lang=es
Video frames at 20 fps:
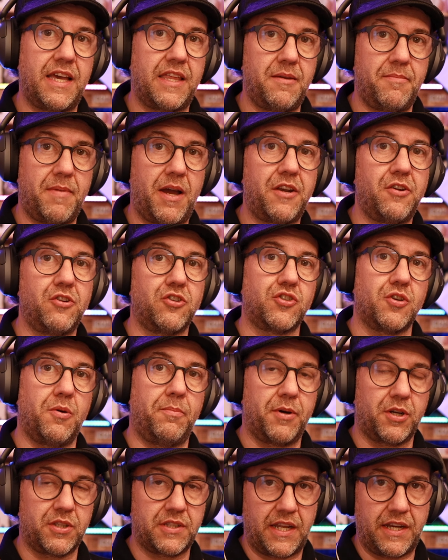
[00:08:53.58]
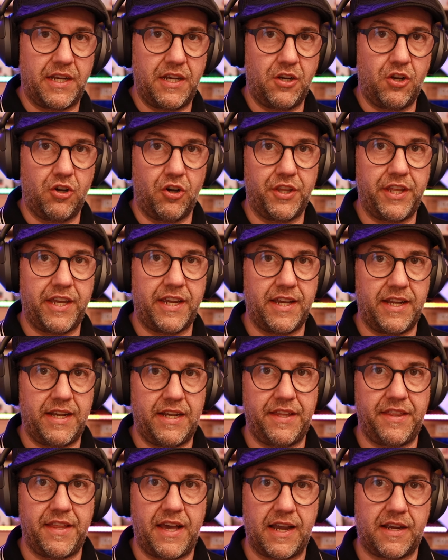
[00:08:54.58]
además no soportan el codec
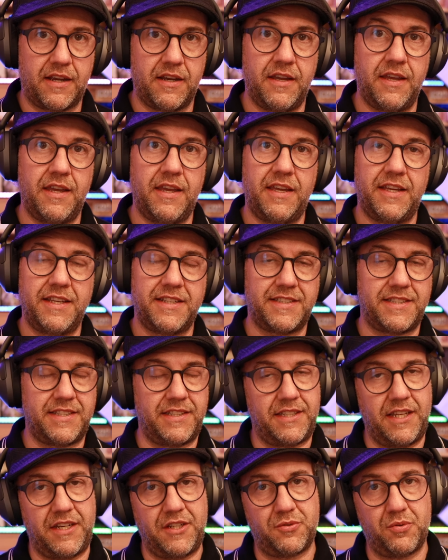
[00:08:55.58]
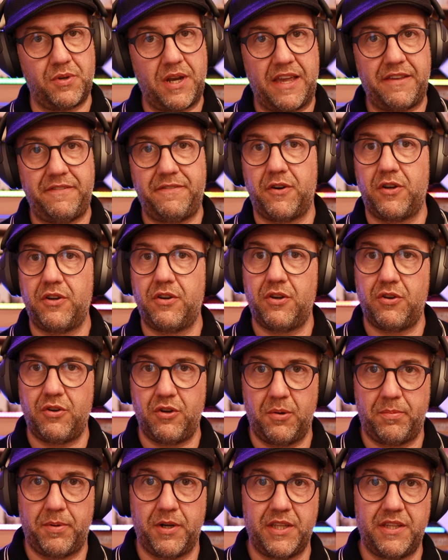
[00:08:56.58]
LDAC. Si tenés un iPhone
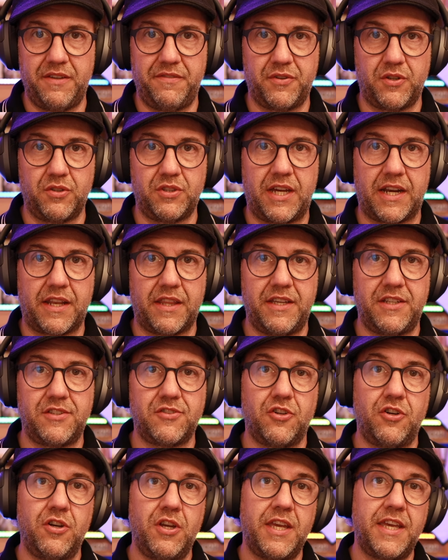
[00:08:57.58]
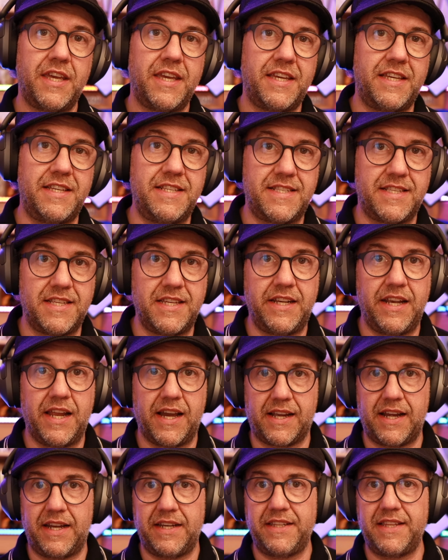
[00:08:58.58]
no podés disfrutar de eso y sí, la
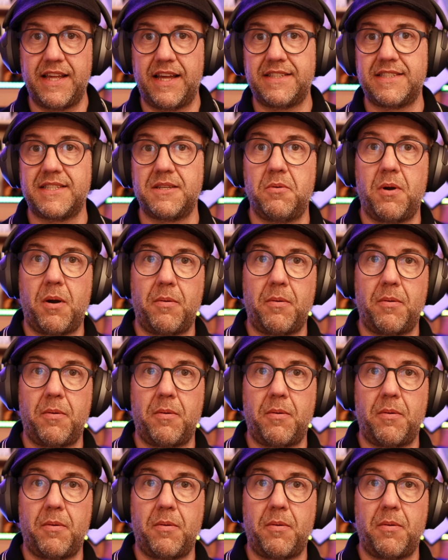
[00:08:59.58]
calidad se va